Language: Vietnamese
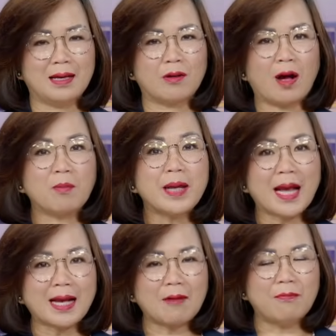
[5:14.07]
rồi ông đi
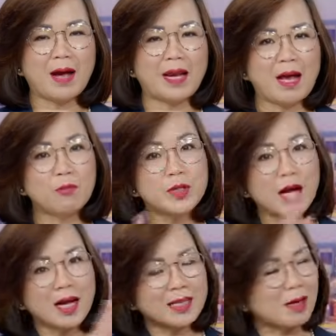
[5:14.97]
ăn cắp về để ông trưng ở